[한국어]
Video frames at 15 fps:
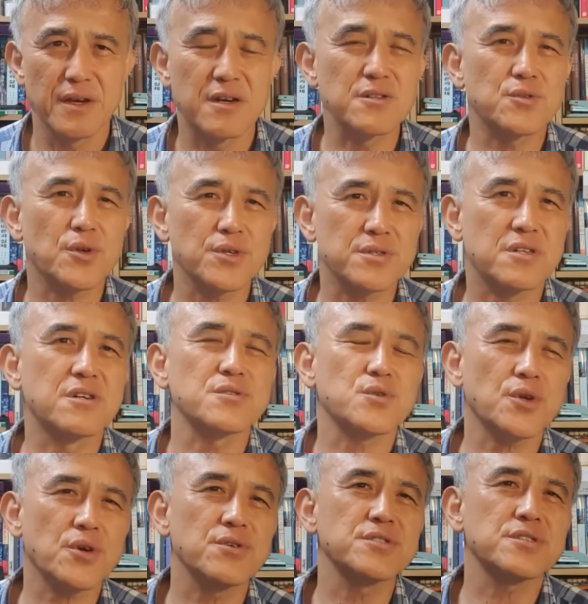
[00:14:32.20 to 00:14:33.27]
그걸 또 그건
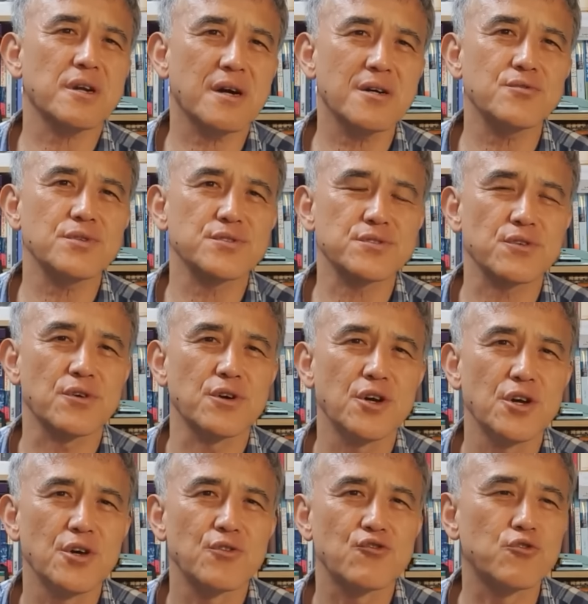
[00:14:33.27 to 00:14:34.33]
또현실을하고 있어.
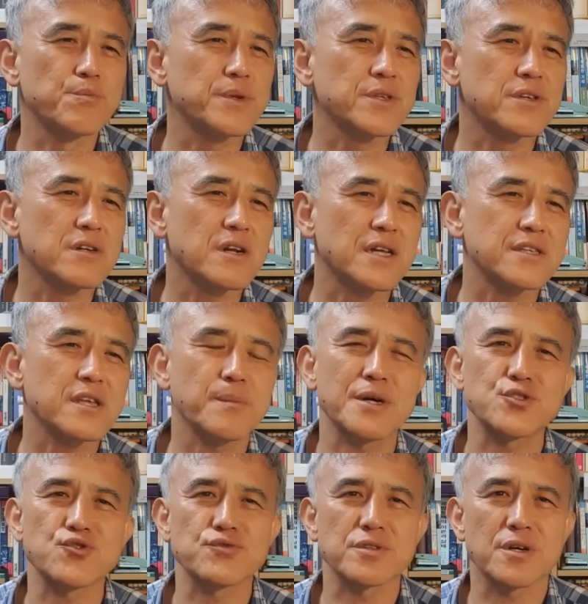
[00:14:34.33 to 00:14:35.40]
국민들한테
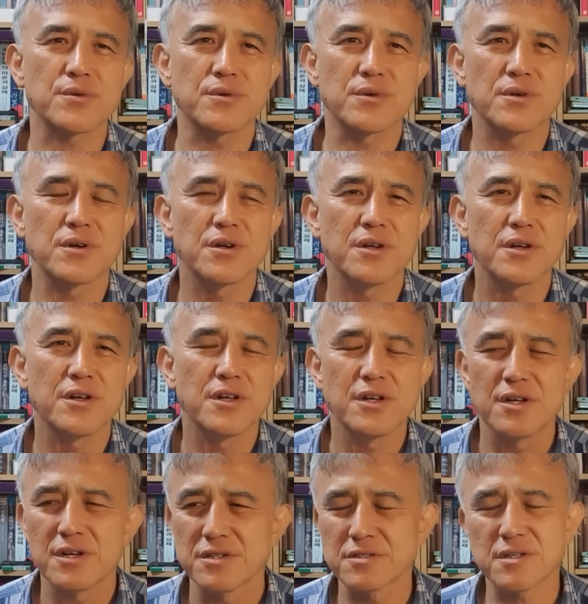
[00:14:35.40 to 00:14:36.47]
맞춘다고.
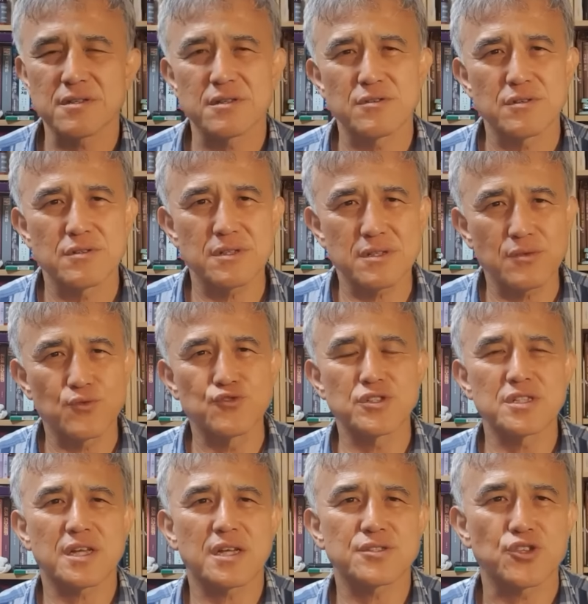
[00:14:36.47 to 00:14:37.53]
이제
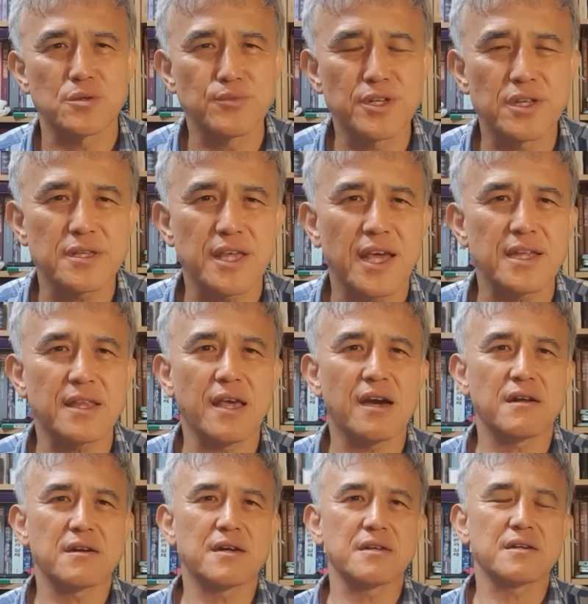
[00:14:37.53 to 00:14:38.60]
우리나라 젊은이들이 대리
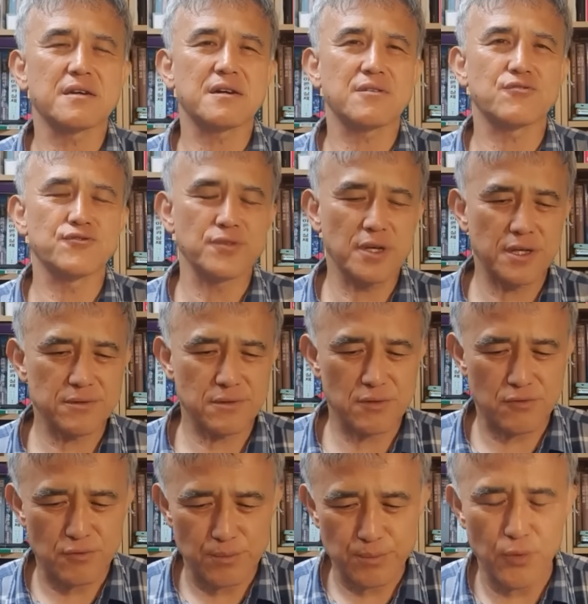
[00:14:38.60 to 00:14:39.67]
대학을 가니까
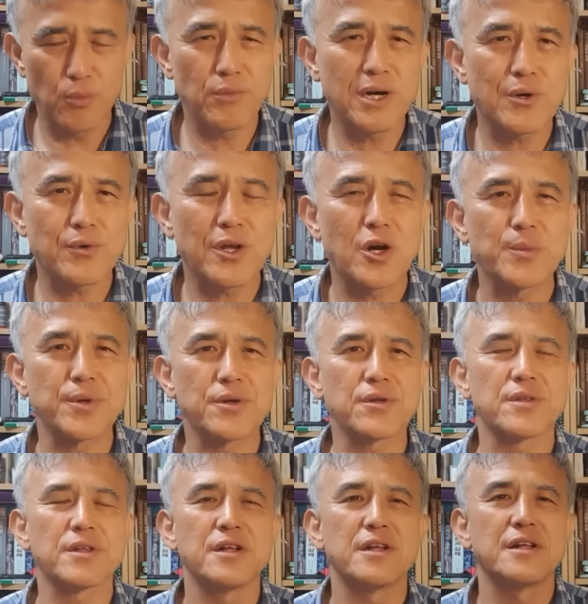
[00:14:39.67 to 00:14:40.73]
군대에서 복무하고
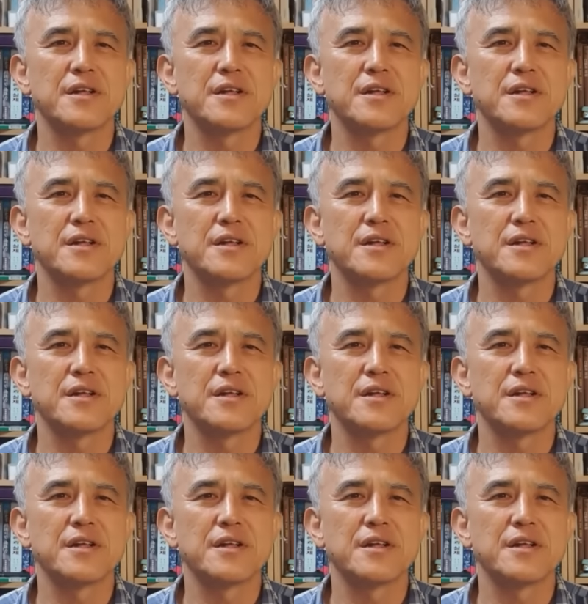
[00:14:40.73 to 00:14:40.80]
나오면은